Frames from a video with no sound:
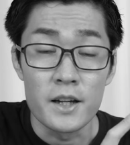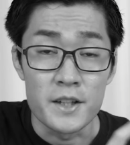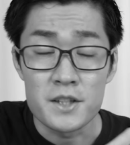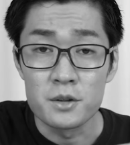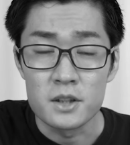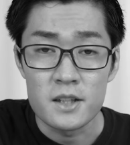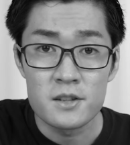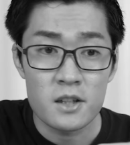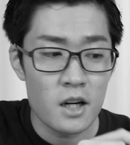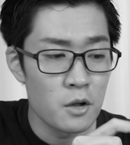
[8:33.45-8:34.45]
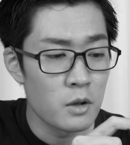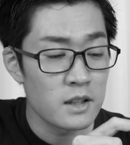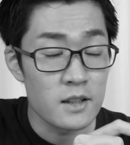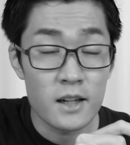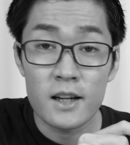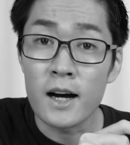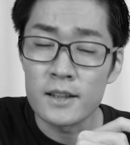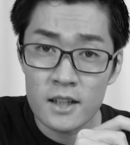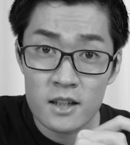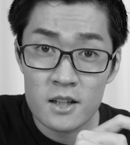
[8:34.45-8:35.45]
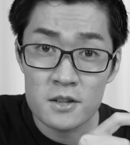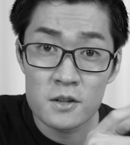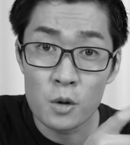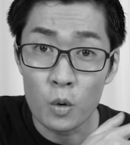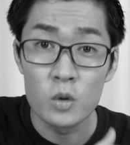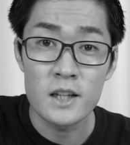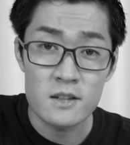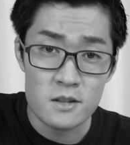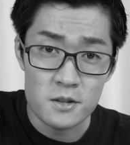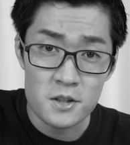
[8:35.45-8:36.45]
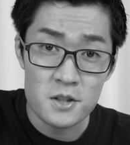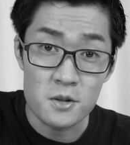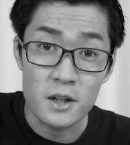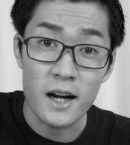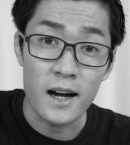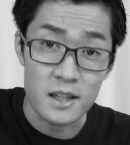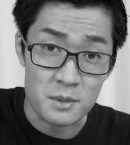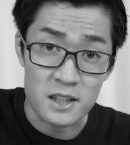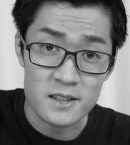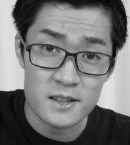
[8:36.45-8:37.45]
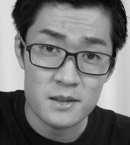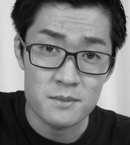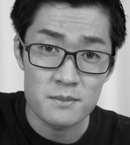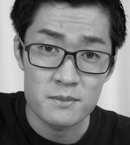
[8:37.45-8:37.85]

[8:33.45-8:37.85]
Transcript: ですので使い終わったら必ず放電する必要があります。